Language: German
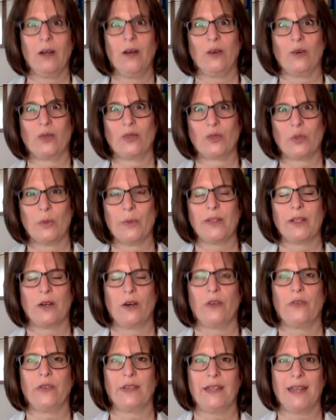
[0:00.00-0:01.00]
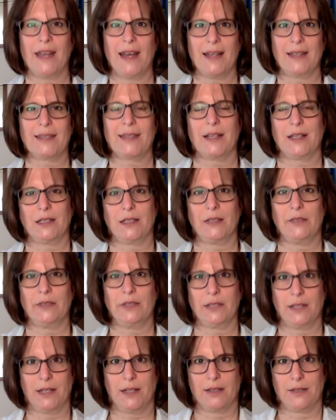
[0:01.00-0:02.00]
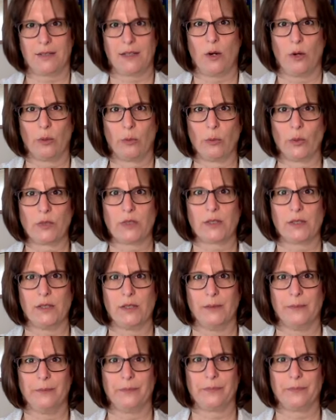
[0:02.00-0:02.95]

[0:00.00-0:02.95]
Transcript: und somit auch für die Herzaktivität. Das ist ja auch ein Muskel.